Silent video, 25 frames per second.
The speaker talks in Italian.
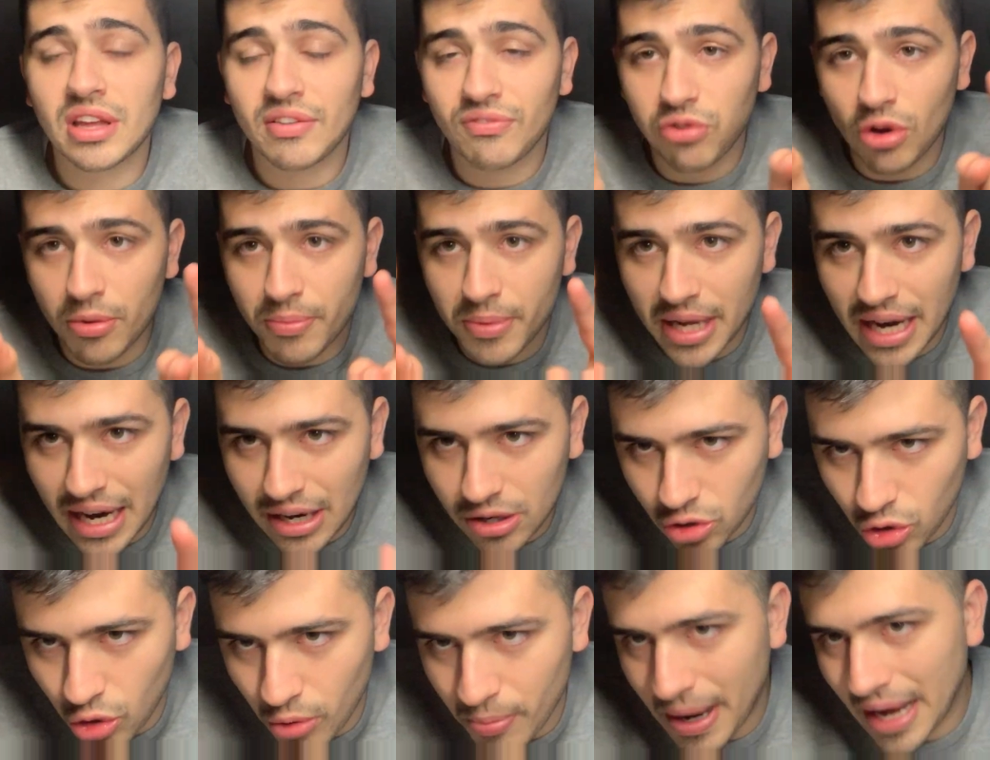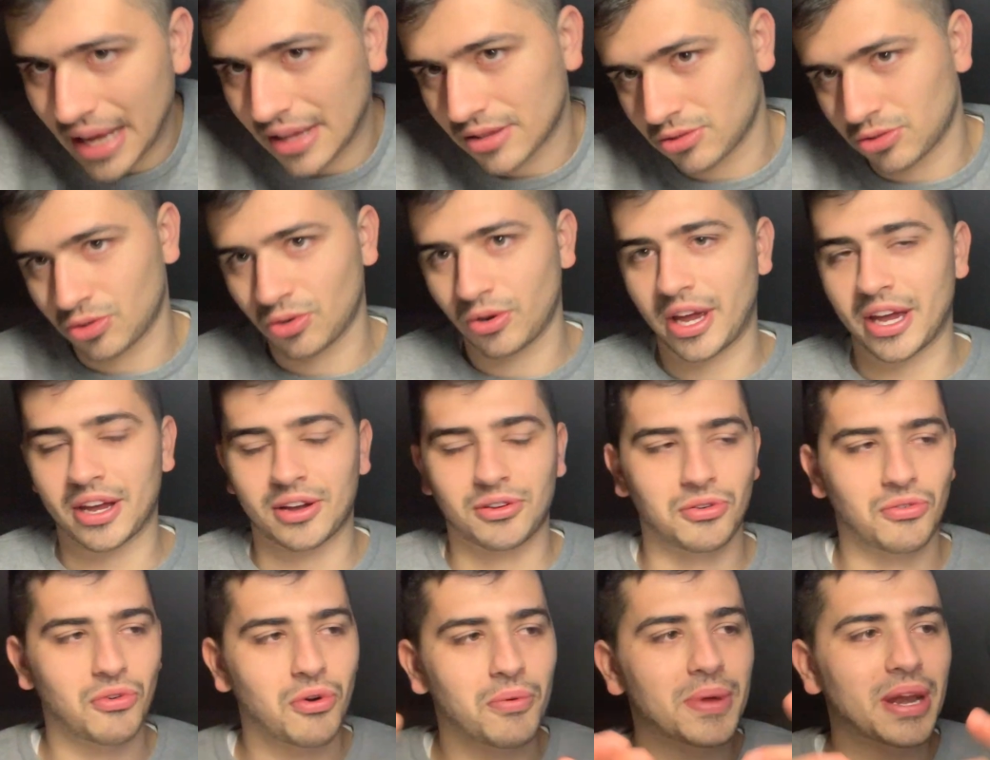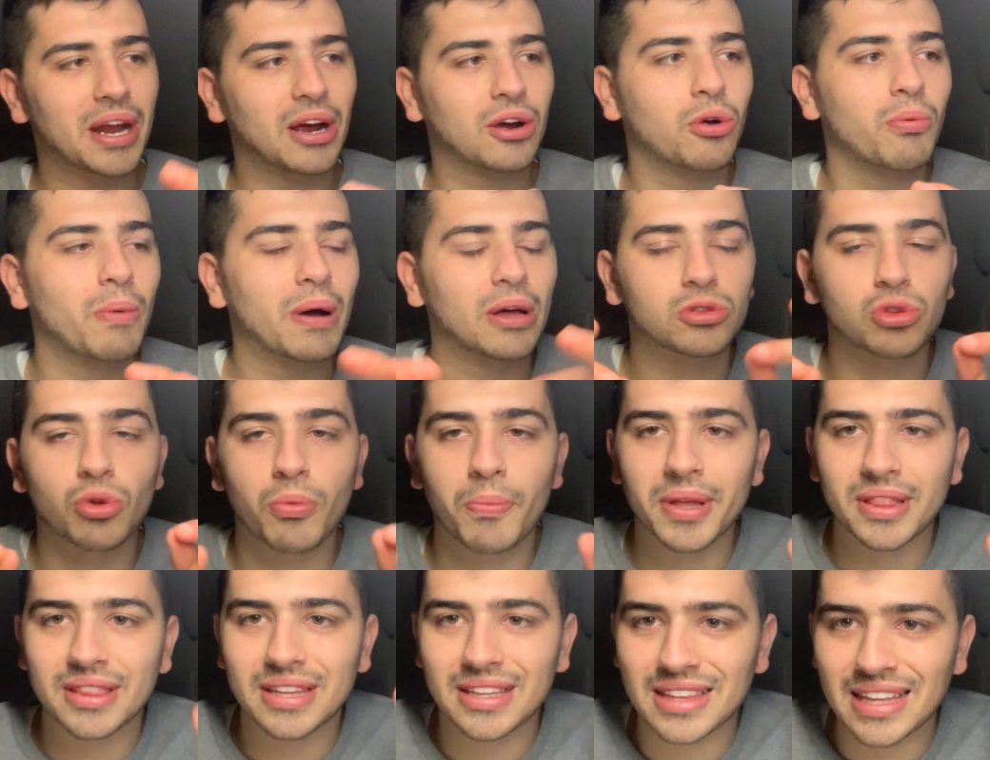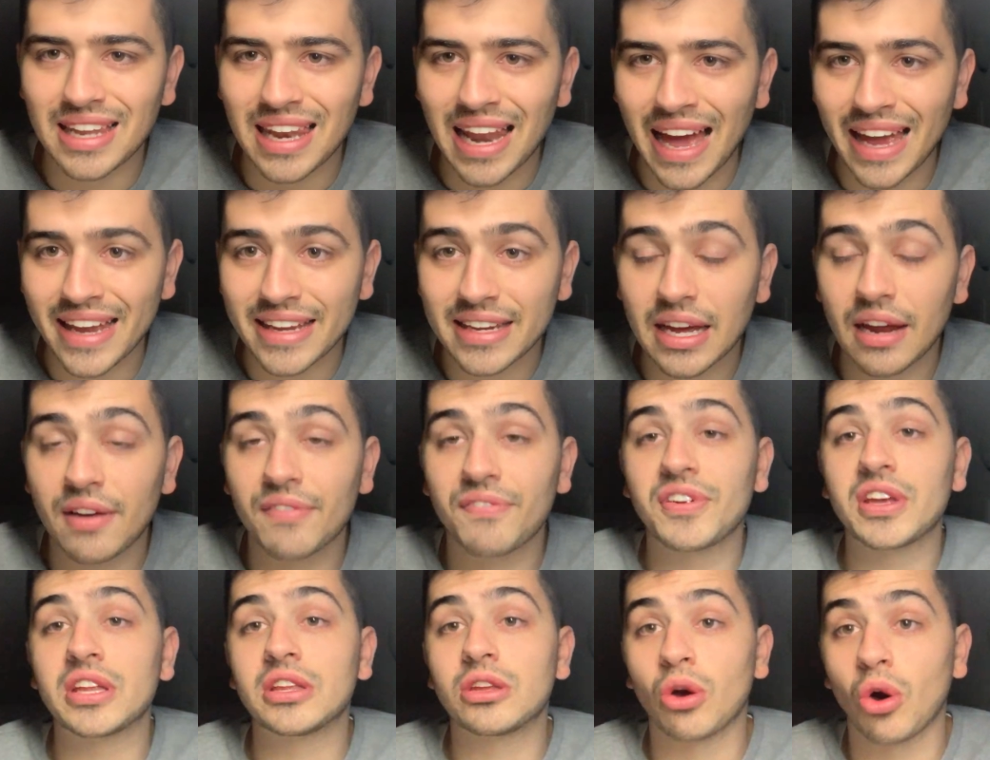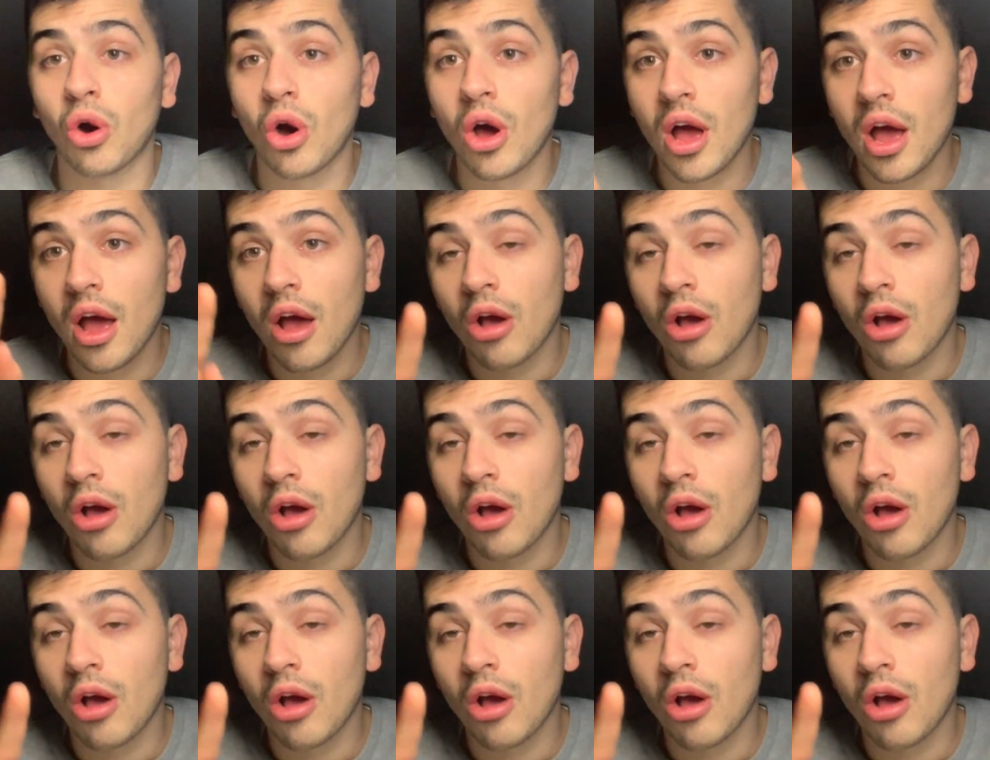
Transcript: voi mi raccomando, ecco, voi mi raccomando, mettete like al video,